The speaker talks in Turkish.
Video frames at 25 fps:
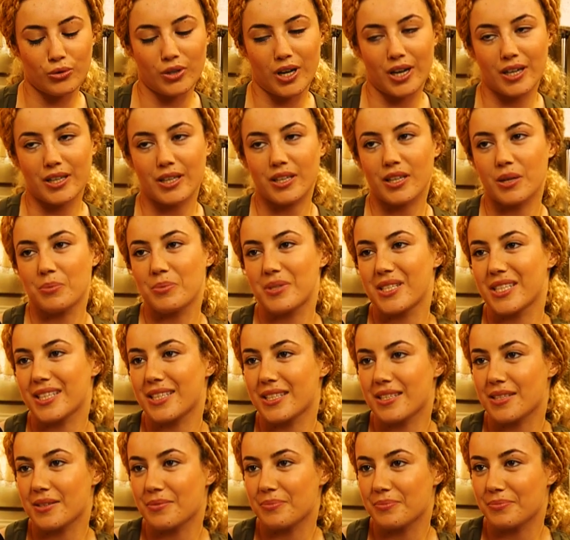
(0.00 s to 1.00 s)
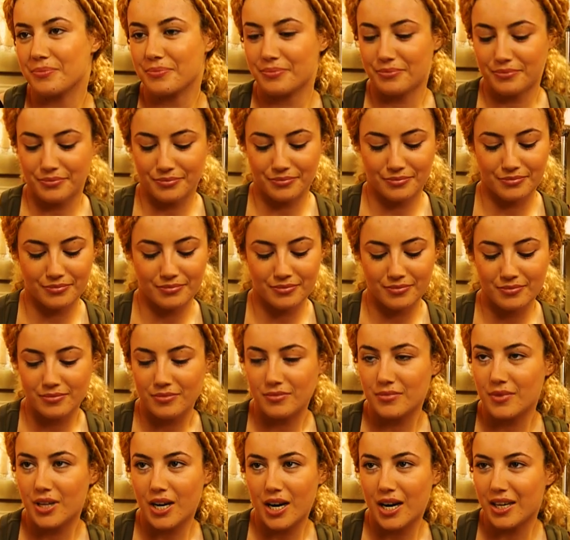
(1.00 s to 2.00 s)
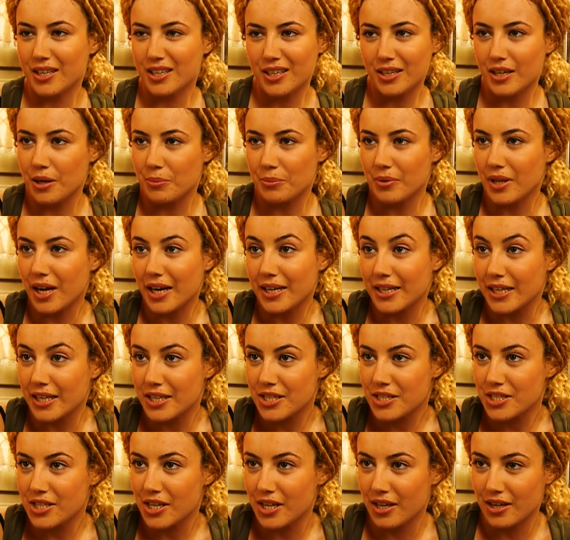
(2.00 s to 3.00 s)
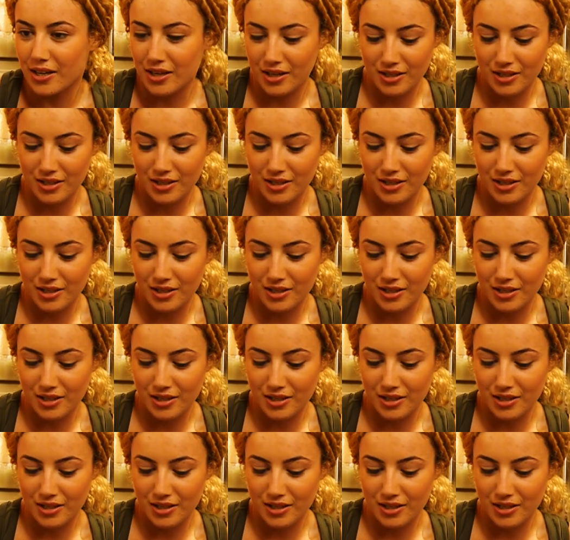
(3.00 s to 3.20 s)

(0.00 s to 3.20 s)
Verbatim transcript: Okulun arka kapısı kızım. Arka kapılar ne işe